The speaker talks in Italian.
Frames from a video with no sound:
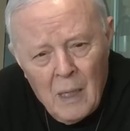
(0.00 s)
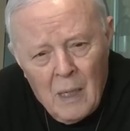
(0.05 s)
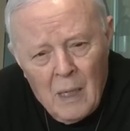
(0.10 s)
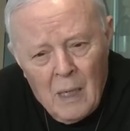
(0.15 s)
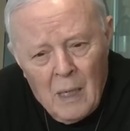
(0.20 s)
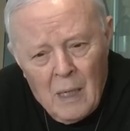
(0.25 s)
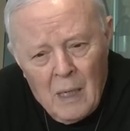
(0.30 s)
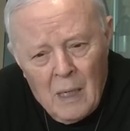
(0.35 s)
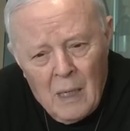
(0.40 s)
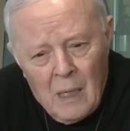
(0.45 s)

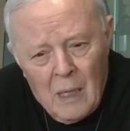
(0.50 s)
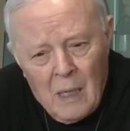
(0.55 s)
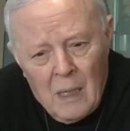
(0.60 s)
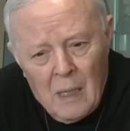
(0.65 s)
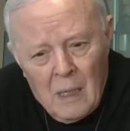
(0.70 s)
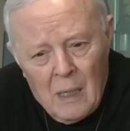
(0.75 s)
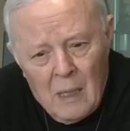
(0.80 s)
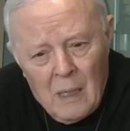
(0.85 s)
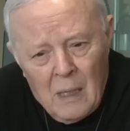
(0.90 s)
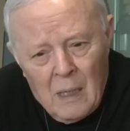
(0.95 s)

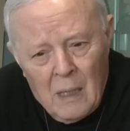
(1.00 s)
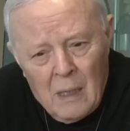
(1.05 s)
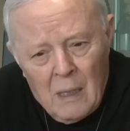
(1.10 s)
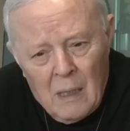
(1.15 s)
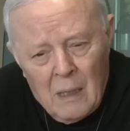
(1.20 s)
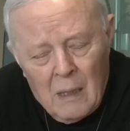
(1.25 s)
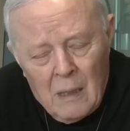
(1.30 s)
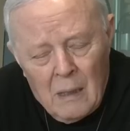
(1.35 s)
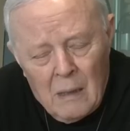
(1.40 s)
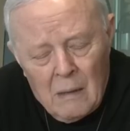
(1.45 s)

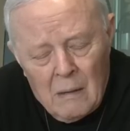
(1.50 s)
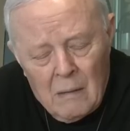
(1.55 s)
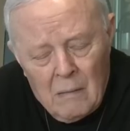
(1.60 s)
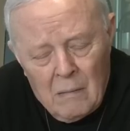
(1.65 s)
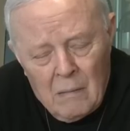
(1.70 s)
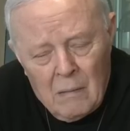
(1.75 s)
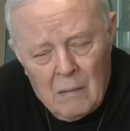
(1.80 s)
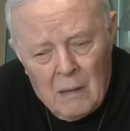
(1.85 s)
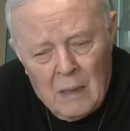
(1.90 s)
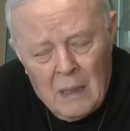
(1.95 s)
eh,
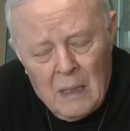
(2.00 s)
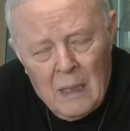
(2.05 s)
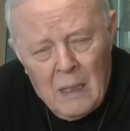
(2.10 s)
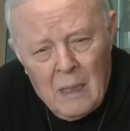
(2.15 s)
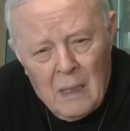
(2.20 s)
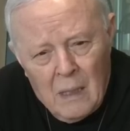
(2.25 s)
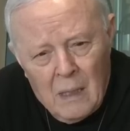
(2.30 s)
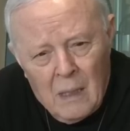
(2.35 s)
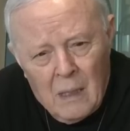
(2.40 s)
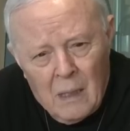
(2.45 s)

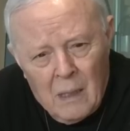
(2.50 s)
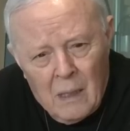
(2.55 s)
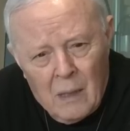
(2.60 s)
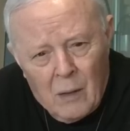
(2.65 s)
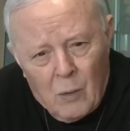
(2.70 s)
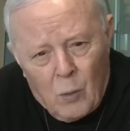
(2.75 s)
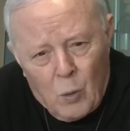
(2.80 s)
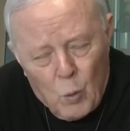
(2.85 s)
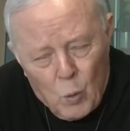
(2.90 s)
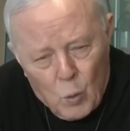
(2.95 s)
di
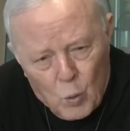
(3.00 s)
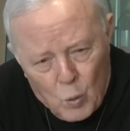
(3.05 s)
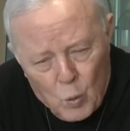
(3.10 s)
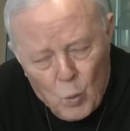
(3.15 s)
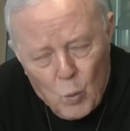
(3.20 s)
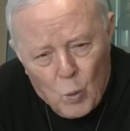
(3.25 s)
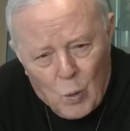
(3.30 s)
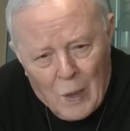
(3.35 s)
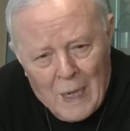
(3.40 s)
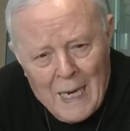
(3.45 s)
eh,
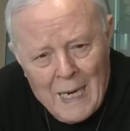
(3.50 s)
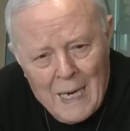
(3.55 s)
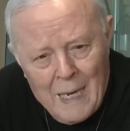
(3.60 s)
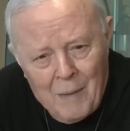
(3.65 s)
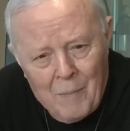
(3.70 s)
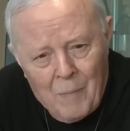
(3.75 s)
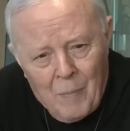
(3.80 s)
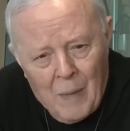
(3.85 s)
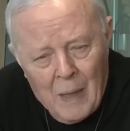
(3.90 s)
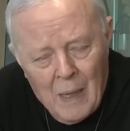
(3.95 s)

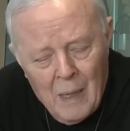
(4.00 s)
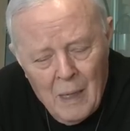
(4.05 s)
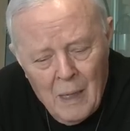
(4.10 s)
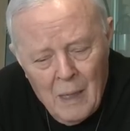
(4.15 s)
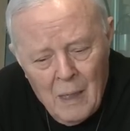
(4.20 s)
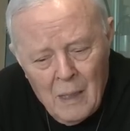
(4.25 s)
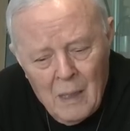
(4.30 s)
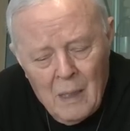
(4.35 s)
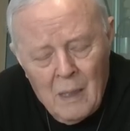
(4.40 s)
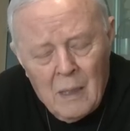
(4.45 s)
chiusura,
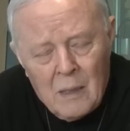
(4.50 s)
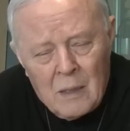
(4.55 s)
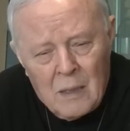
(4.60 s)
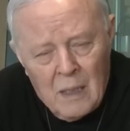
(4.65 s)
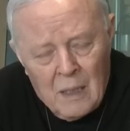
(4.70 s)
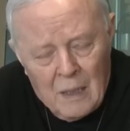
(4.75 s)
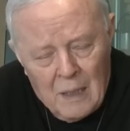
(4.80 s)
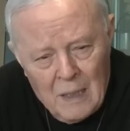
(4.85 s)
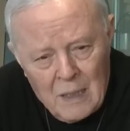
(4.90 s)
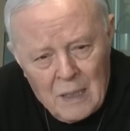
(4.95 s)

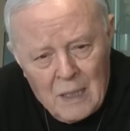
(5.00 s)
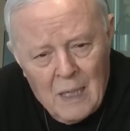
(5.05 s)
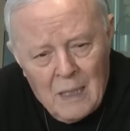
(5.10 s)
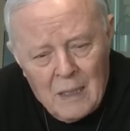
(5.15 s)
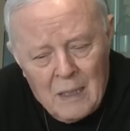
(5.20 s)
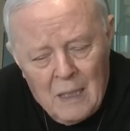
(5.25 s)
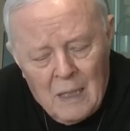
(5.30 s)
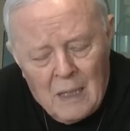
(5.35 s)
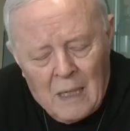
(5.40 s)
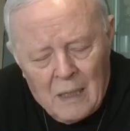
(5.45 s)
si rischia
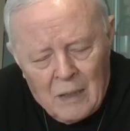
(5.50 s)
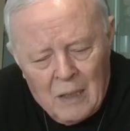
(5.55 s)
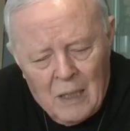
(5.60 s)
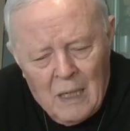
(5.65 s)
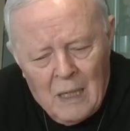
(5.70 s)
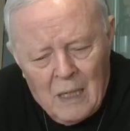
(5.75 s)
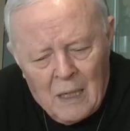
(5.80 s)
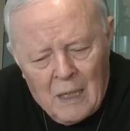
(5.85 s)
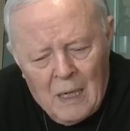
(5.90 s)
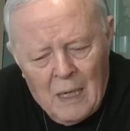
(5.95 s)
di
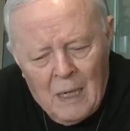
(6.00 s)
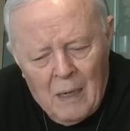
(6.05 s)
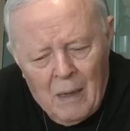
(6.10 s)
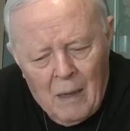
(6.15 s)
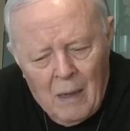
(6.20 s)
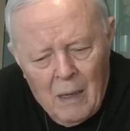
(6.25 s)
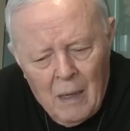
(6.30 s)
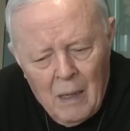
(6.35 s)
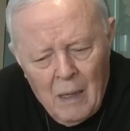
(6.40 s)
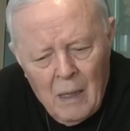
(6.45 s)
cadere
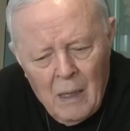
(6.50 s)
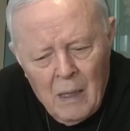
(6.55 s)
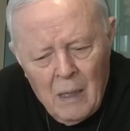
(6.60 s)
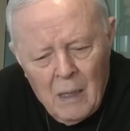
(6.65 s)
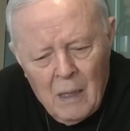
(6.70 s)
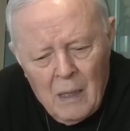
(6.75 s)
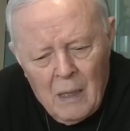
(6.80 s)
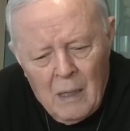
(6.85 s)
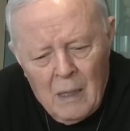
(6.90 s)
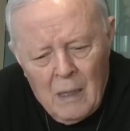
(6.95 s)

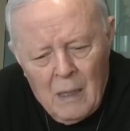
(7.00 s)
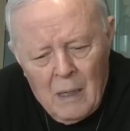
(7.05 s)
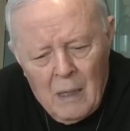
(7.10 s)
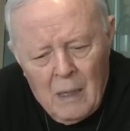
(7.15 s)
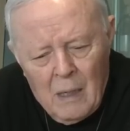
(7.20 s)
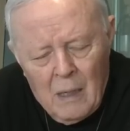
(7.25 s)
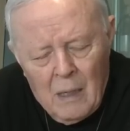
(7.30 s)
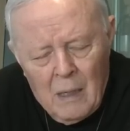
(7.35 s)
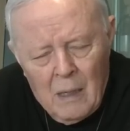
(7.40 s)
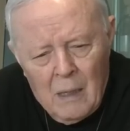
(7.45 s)

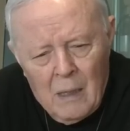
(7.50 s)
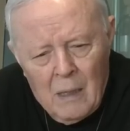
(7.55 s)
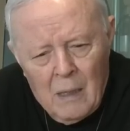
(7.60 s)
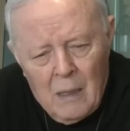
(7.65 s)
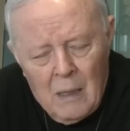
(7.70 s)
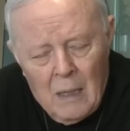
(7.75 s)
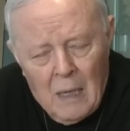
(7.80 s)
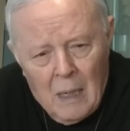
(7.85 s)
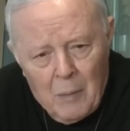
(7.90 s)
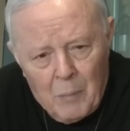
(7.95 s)
eh,
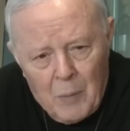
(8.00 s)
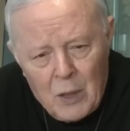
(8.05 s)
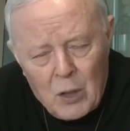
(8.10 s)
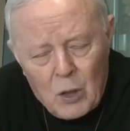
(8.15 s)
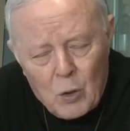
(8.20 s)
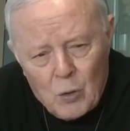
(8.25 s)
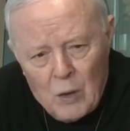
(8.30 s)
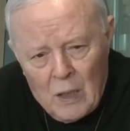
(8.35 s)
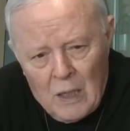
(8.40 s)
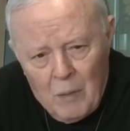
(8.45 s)

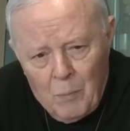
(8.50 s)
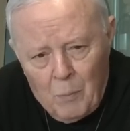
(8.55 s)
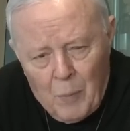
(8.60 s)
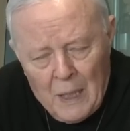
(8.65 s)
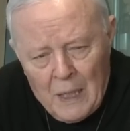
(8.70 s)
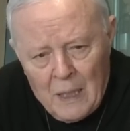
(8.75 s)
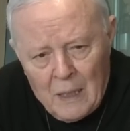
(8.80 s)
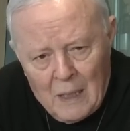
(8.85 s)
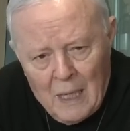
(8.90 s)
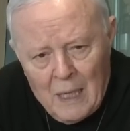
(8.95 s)
nell'abisso
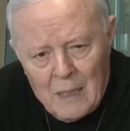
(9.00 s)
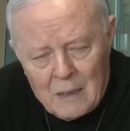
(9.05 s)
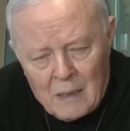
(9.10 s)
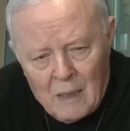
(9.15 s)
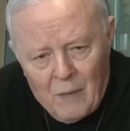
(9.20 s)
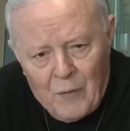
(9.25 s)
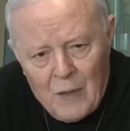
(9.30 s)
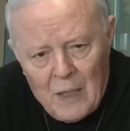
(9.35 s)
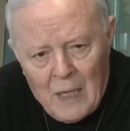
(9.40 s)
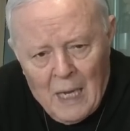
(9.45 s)

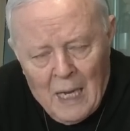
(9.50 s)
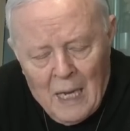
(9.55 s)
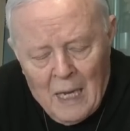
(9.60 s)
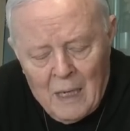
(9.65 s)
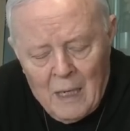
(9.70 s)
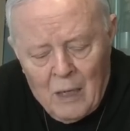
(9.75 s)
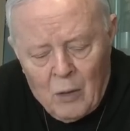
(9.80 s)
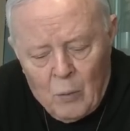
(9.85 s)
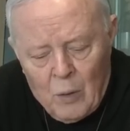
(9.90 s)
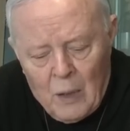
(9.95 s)
dell'impenitenza
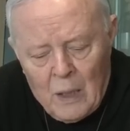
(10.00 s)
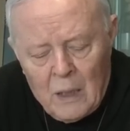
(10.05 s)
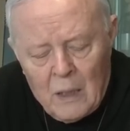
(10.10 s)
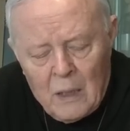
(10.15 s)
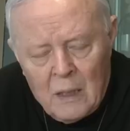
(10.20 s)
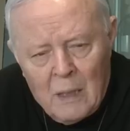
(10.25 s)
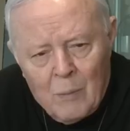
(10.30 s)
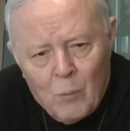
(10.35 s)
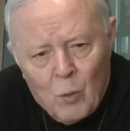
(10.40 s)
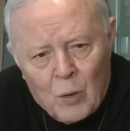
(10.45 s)
finale,
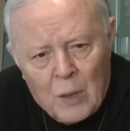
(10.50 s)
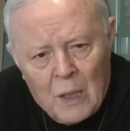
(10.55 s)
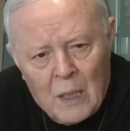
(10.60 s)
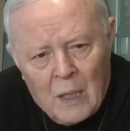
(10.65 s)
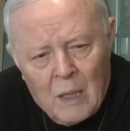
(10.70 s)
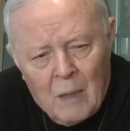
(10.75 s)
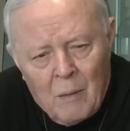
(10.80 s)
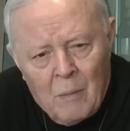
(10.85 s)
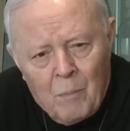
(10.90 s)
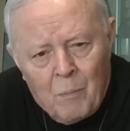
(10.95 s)
quindi di
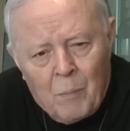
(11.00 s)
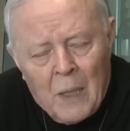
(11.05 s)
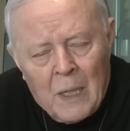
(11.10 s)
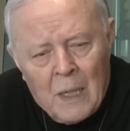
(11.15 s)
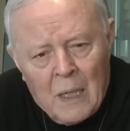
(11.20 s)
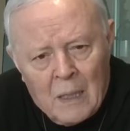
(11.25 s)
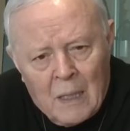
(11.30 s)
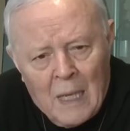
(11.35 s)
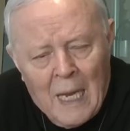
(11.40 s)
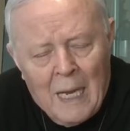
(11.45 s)
morire
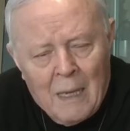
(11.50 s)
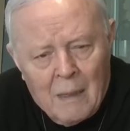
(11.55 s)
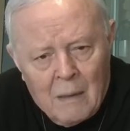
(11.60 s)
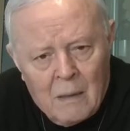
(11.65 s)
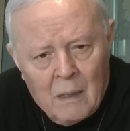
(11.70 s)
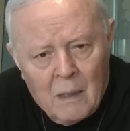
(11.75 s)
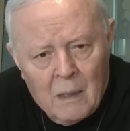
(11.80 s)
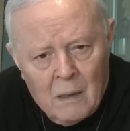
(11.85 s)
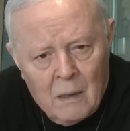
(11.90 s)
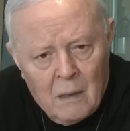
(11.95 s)

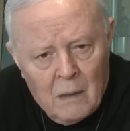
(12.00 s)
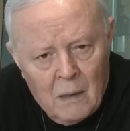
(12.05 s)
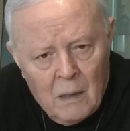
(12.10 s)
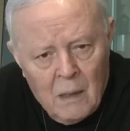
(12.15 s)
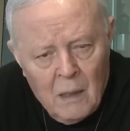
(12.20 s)
impenitenti,